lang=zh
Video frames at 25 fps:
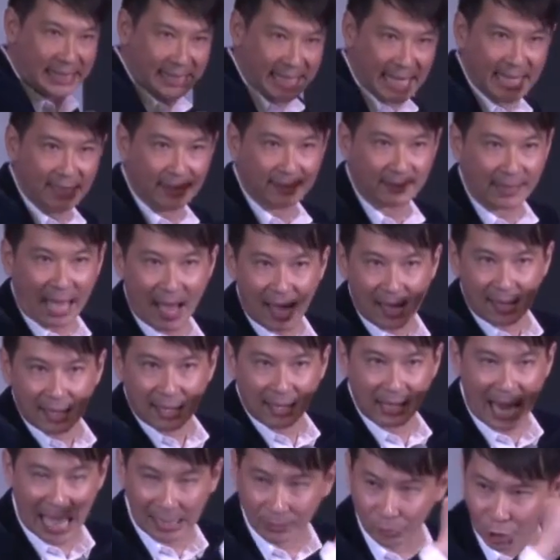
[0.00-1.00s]
击
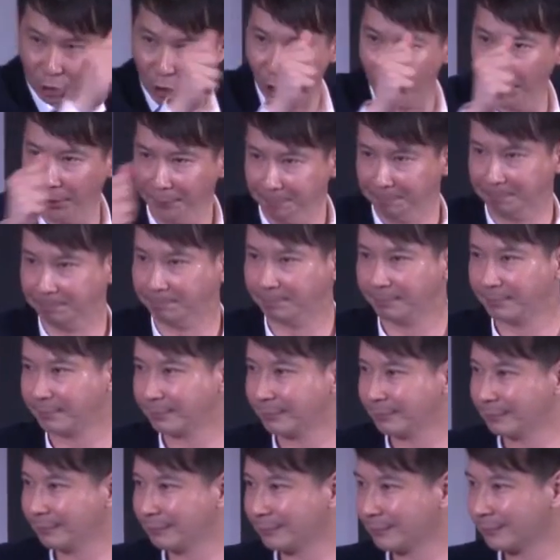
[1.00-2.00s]
打狼群。
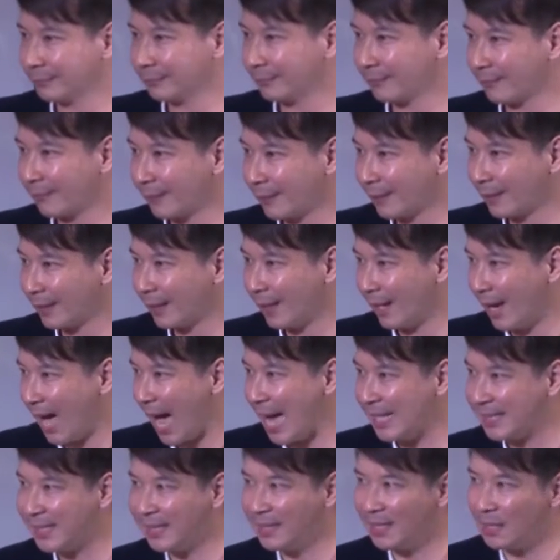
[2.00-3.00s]

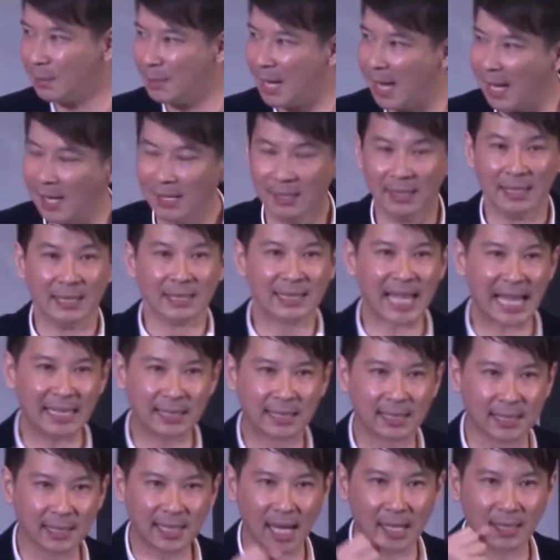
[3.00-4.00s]
还记得吗？
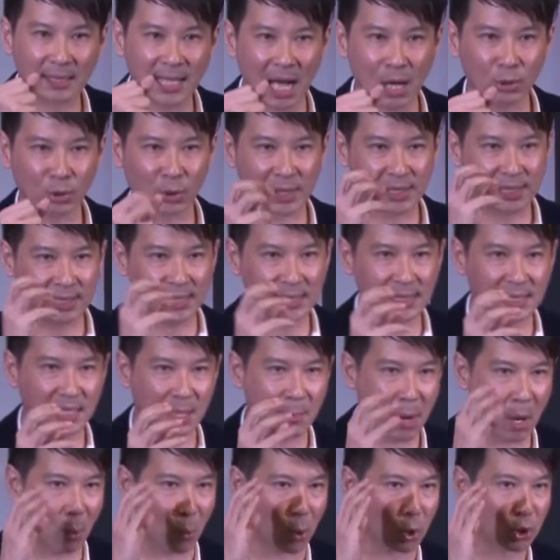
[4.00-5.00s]
在职场高手的信
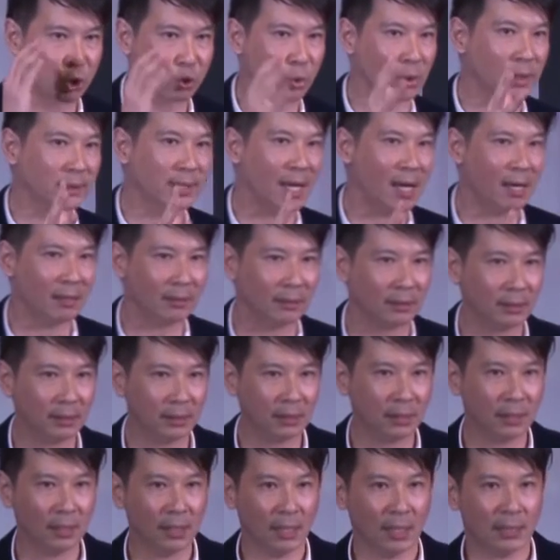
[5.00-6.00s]
息里面，我说
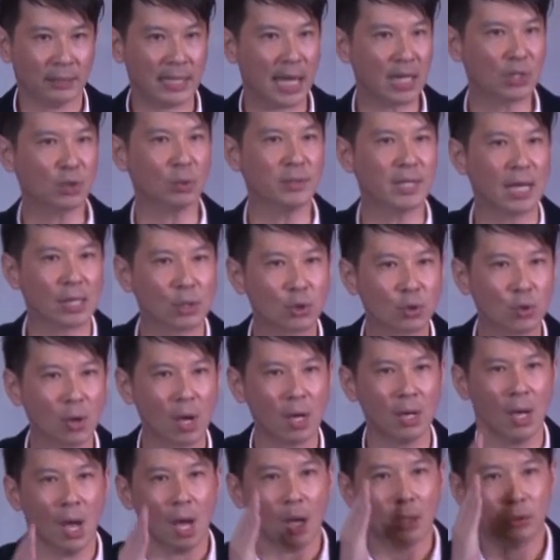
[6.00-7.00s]
到，耶稣讲
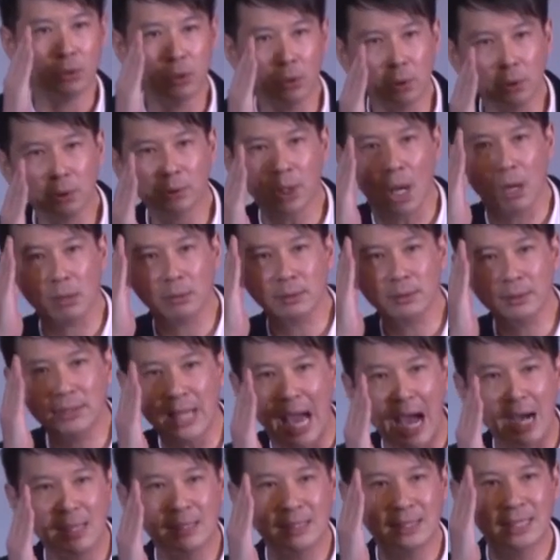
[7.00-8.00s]
说，如
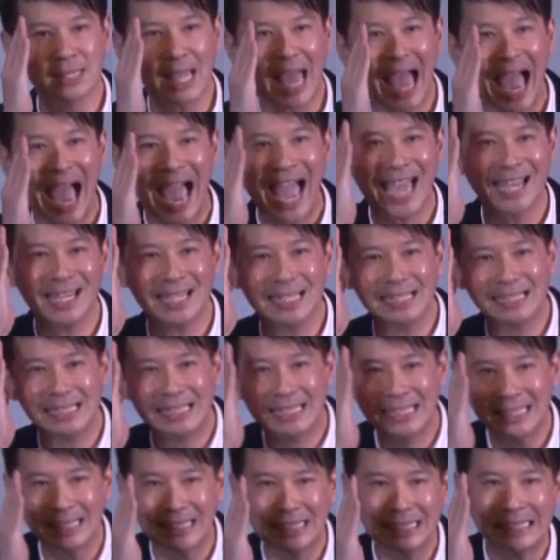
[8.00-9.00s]
同羊拆
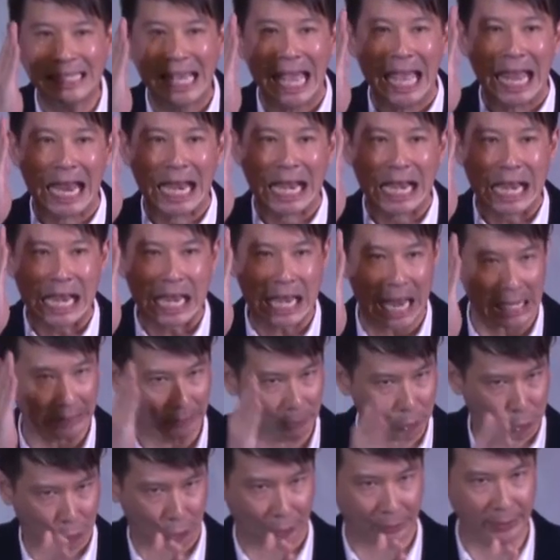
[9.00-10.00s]
进
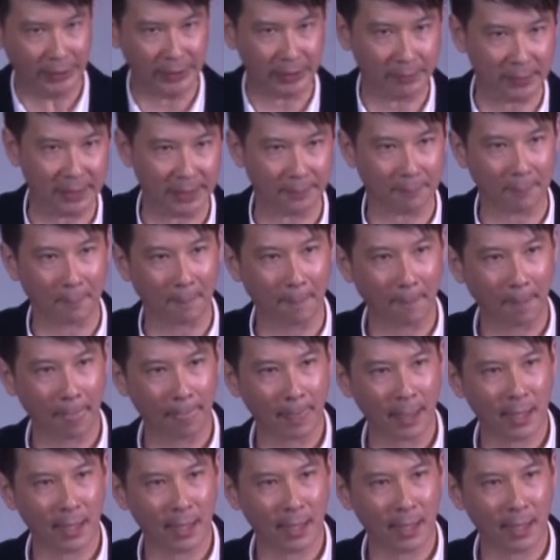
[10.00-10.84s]
狼群里面。